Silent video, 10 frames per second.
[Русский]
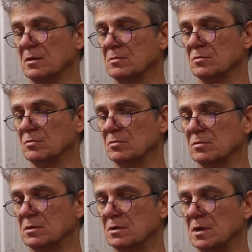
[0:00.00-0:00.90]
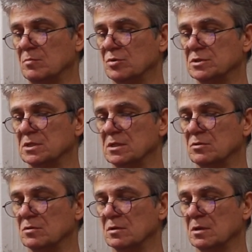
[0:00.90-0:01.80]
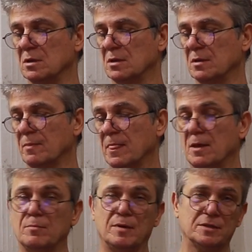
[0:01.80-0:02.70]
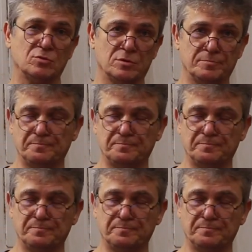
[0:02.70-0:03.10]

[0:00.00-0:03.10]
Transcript: ну, к работе одной бато.